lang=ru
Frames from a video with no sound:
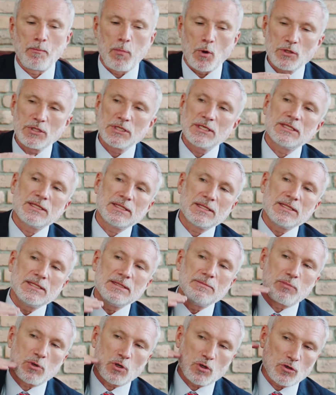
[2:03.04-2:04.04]
поднят
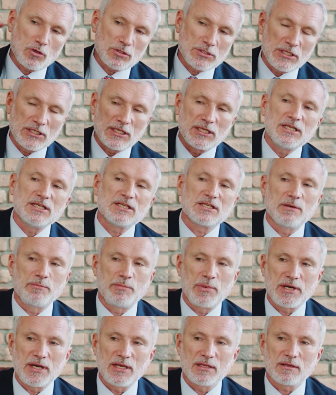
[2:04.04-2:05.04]
просто на несколько
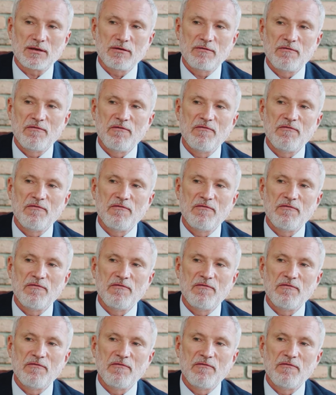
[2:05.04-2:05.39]
порядков.